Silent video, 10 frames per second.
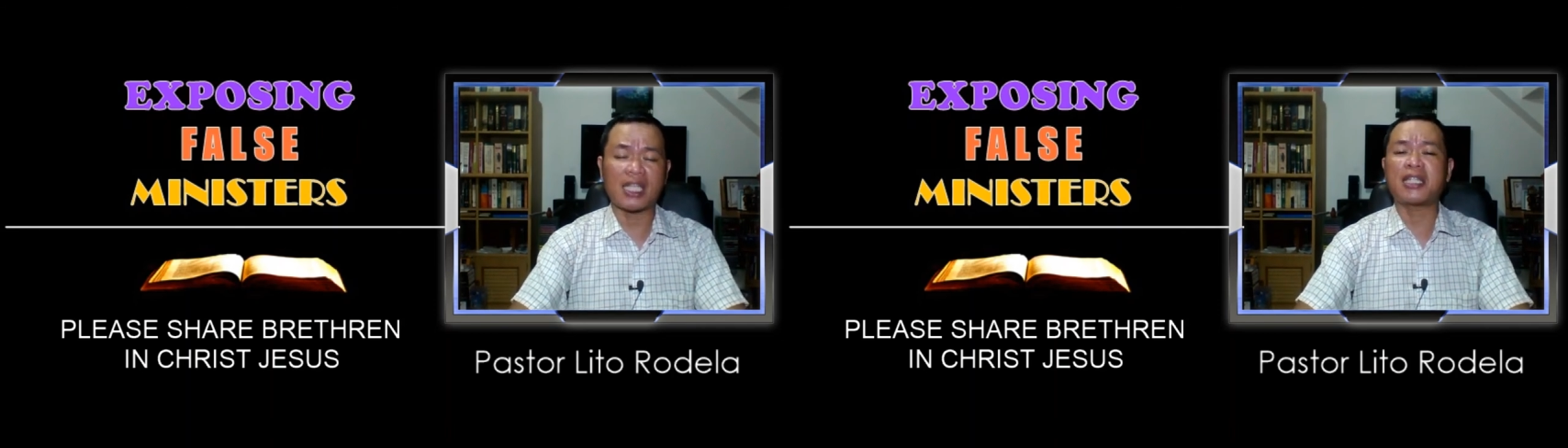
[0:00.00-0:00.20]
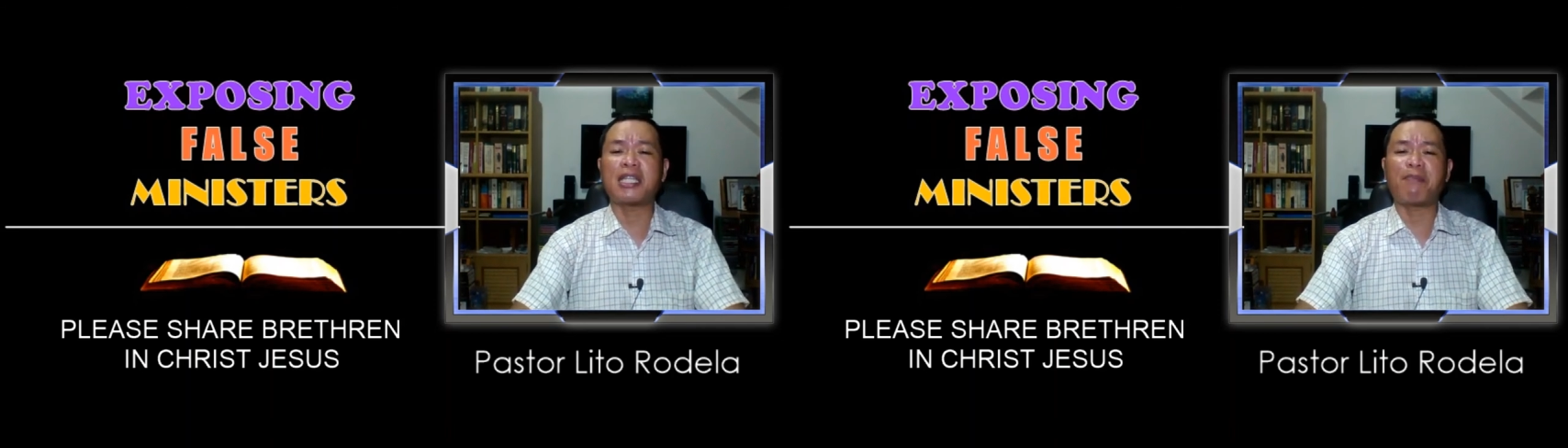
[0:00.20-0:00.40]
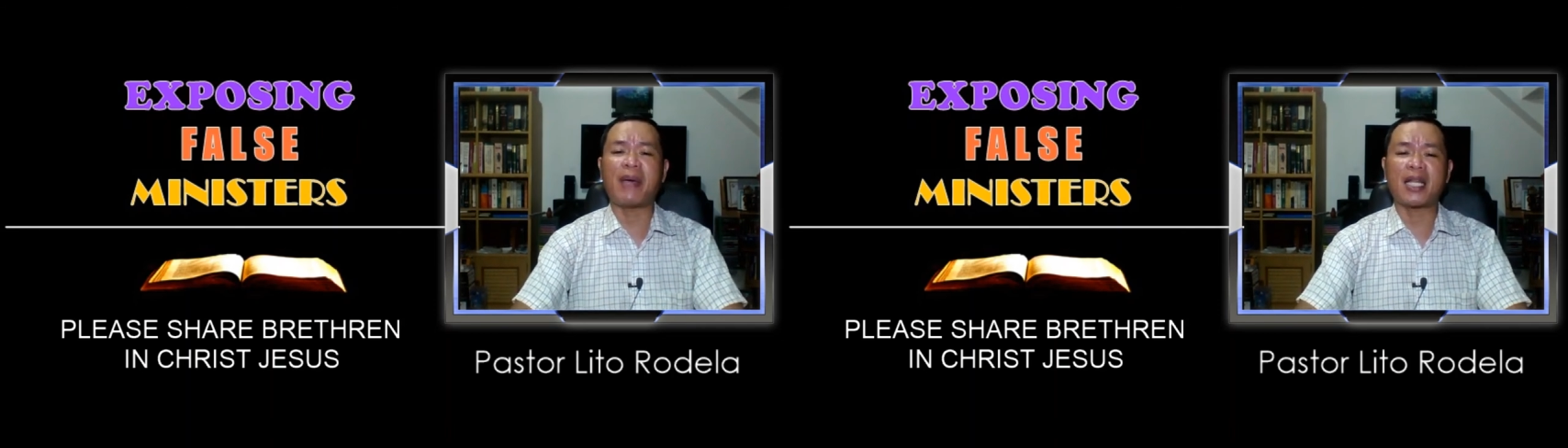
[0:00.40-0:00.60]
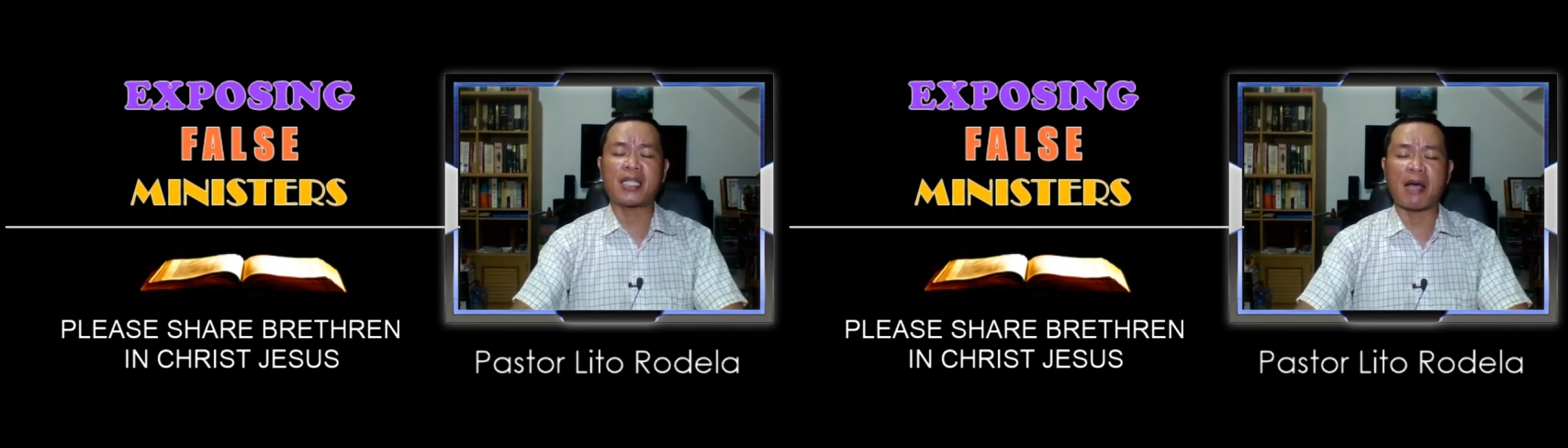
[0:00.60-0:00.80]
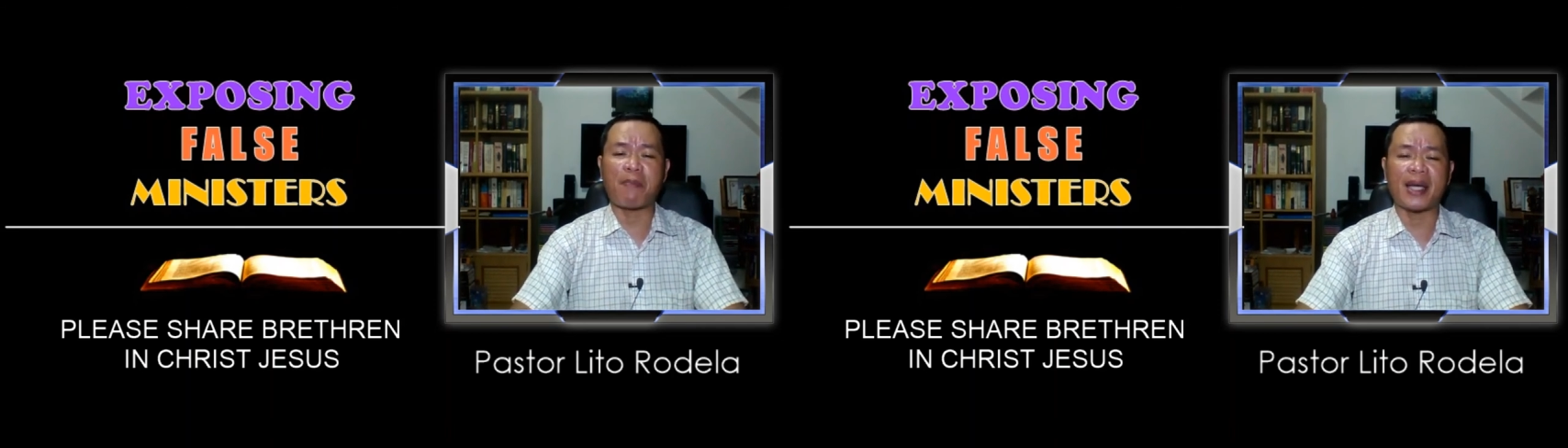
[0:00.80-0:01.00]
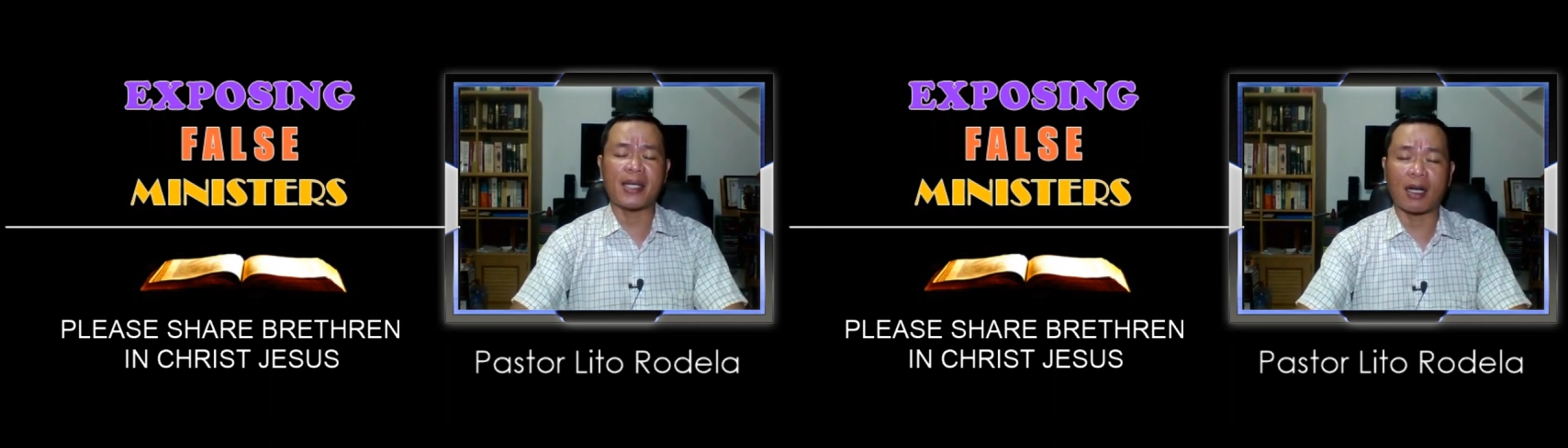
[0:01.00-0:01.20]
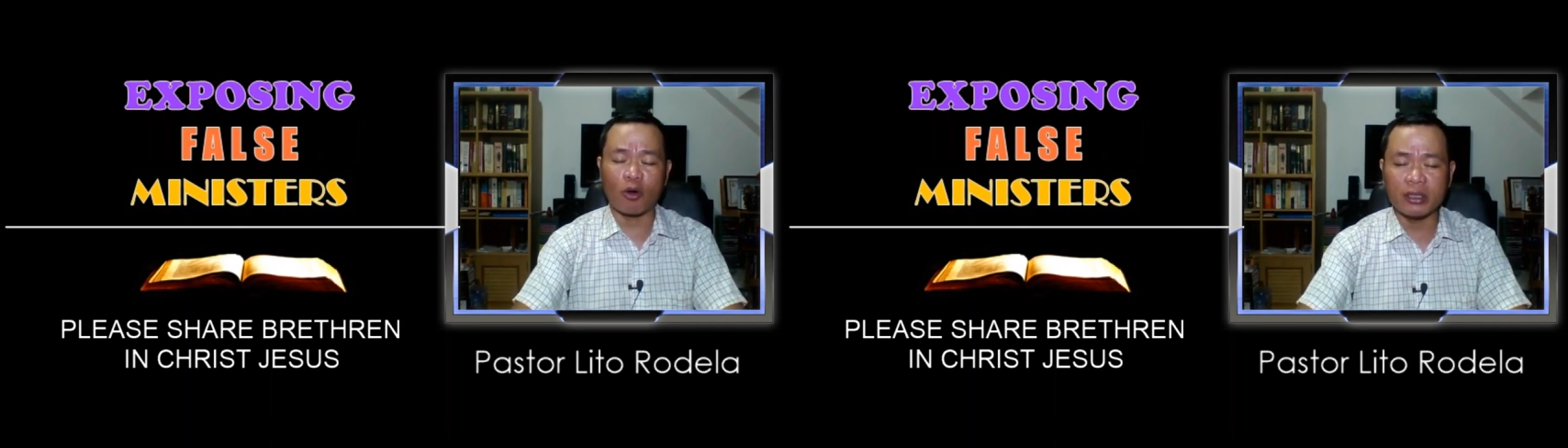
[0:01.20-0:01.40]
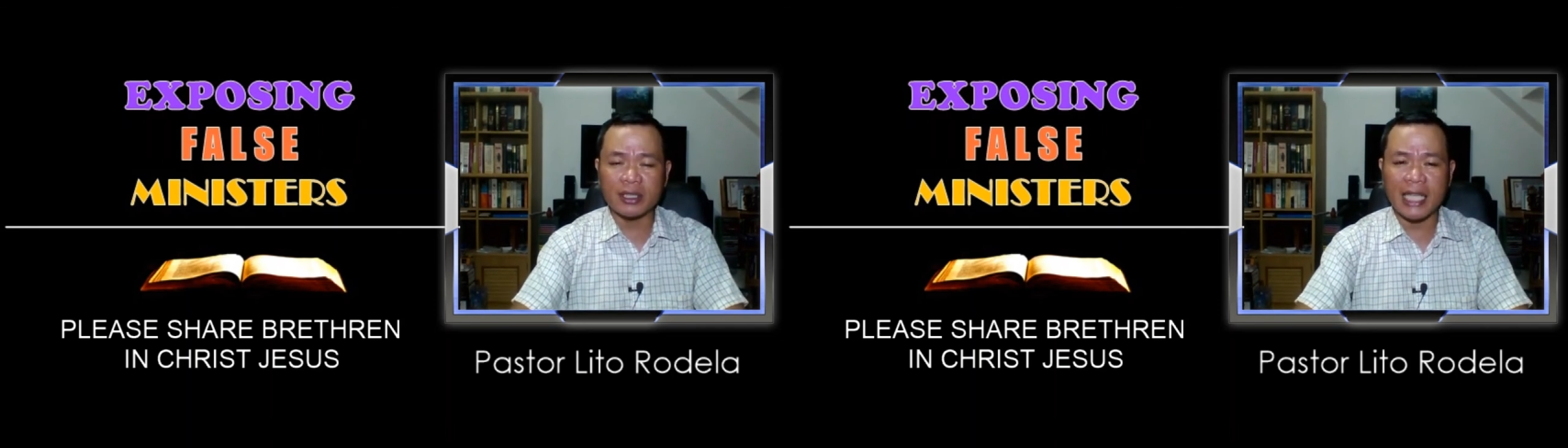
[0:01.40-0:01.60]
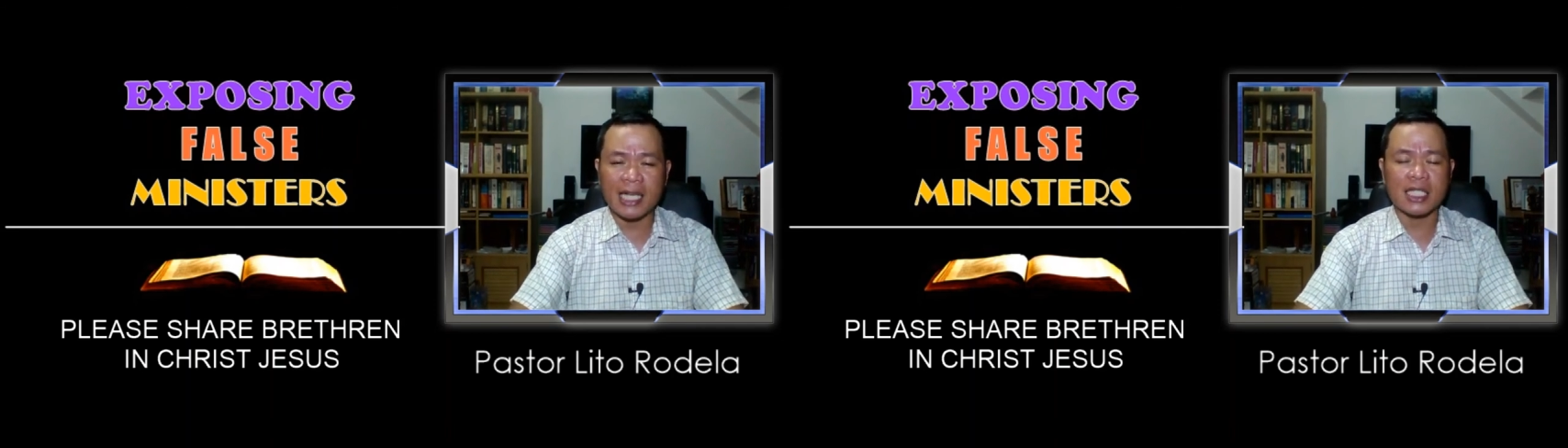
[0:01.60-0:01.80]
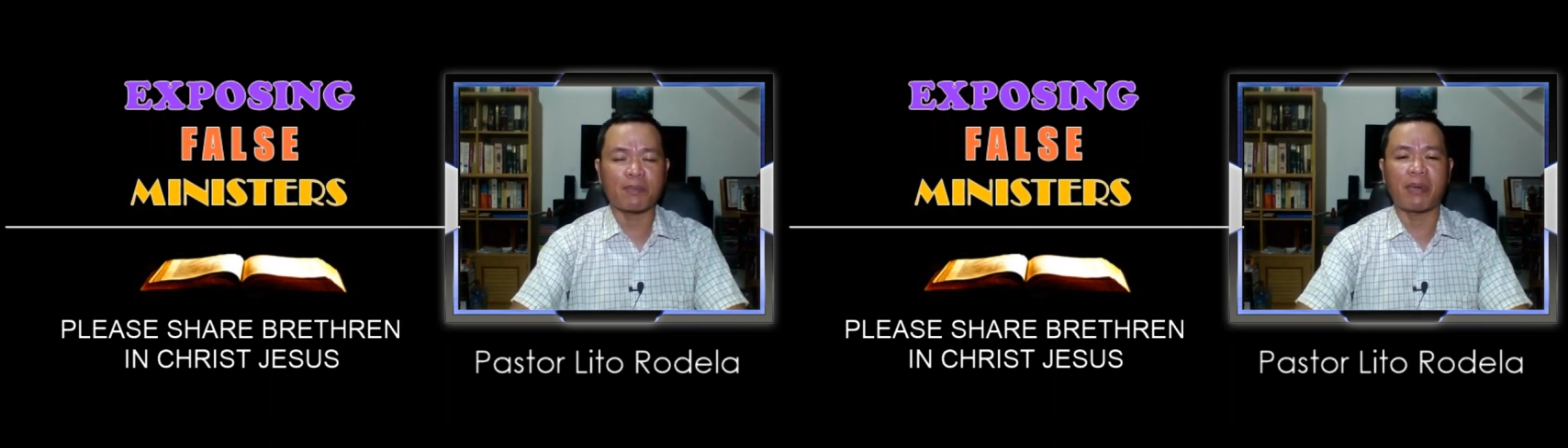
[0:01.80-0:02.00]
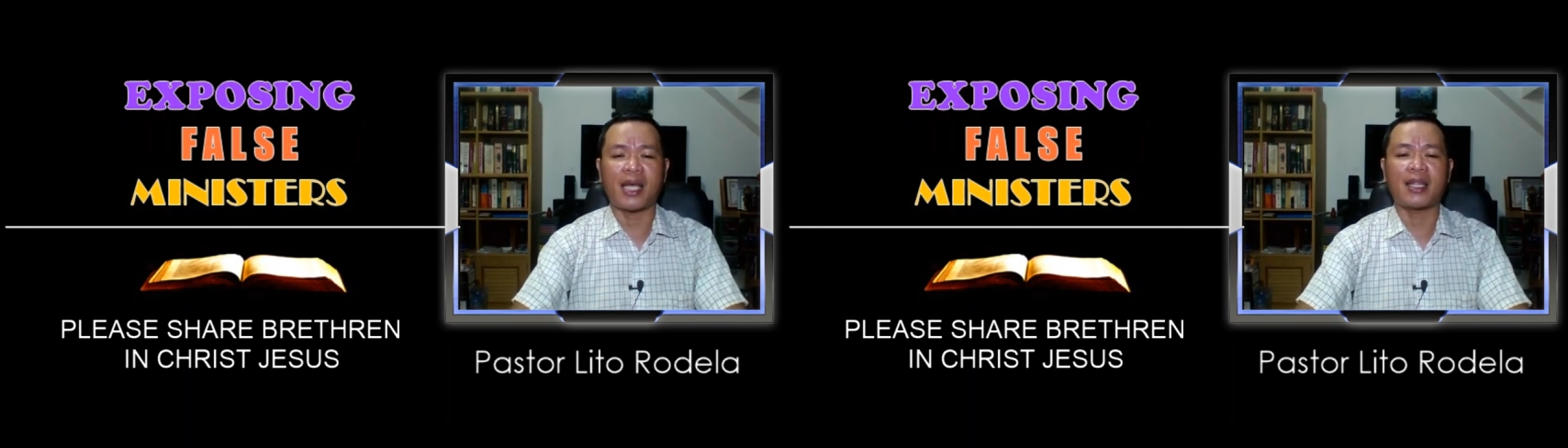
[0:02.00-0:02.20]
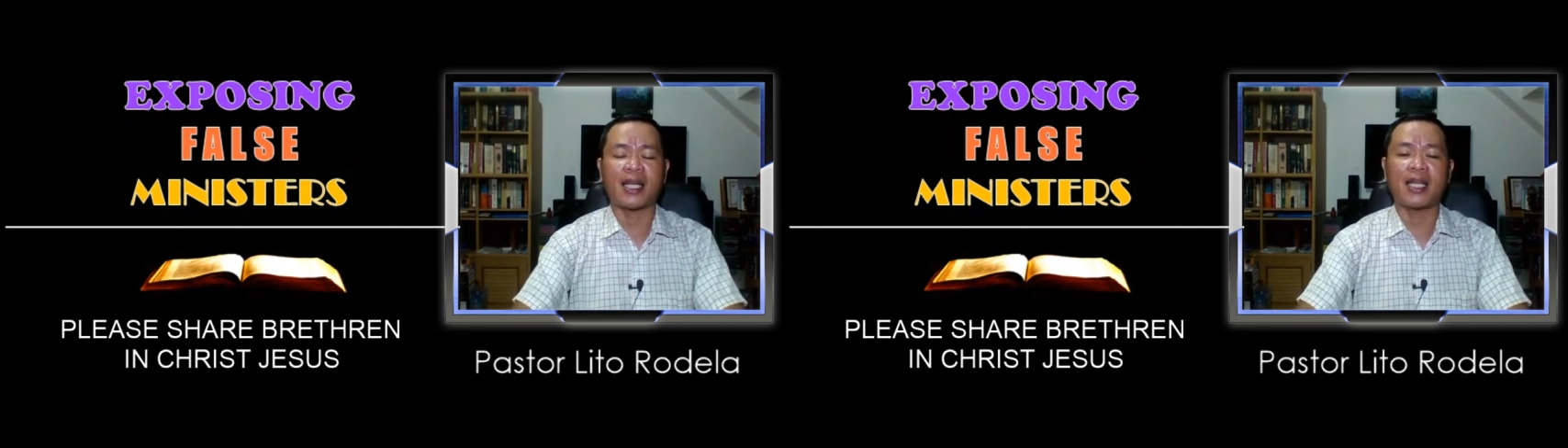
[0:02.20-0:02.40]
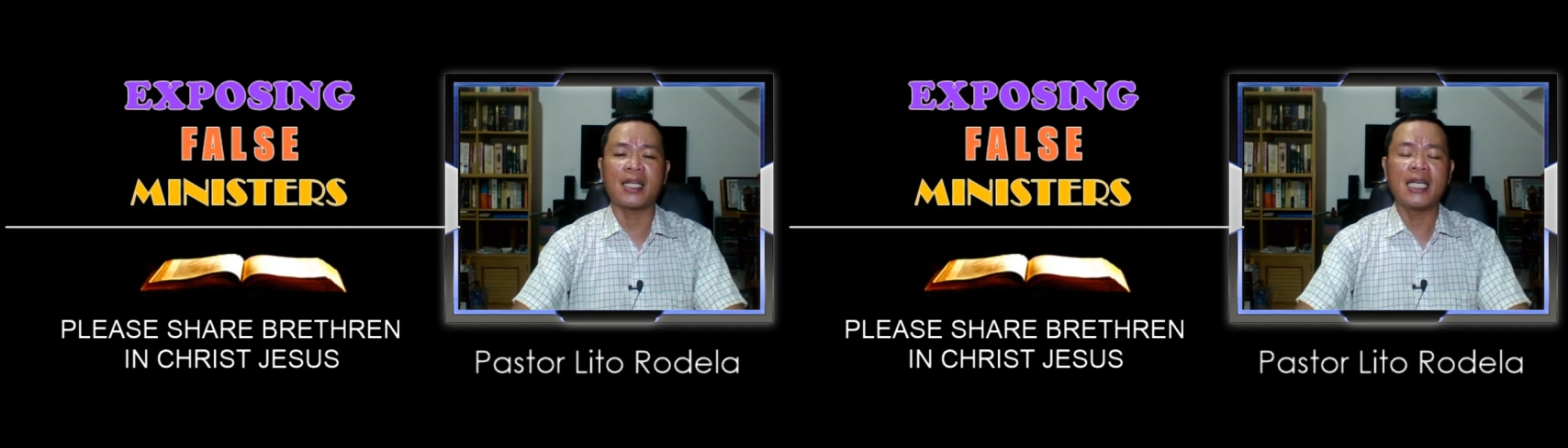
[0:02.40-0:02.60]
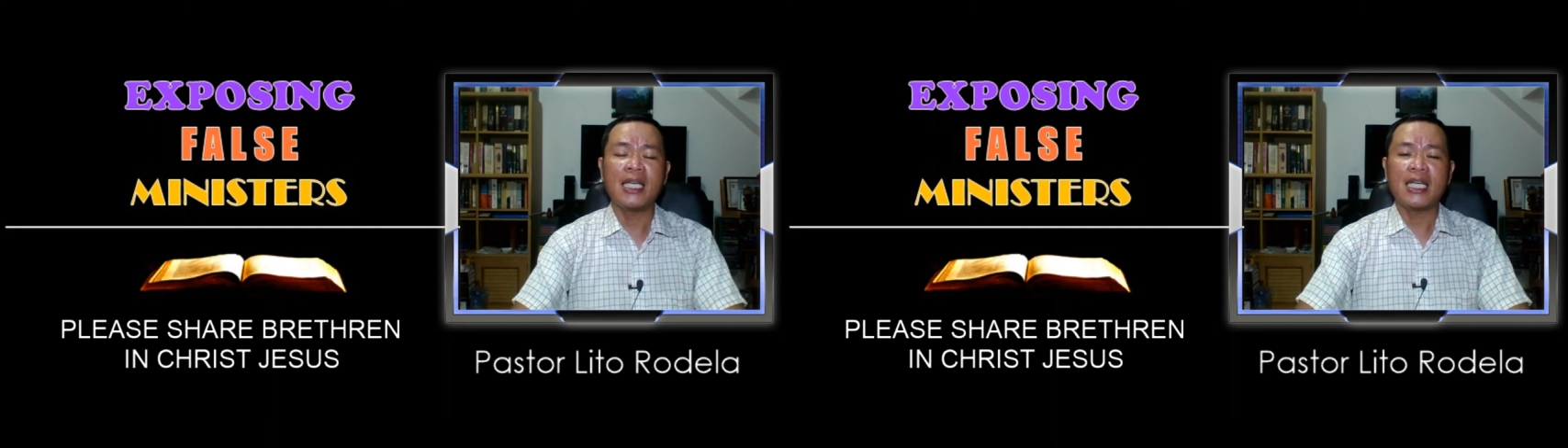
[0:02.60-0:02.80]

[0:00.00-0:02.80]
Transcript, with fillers: It depends upon the context, brethren.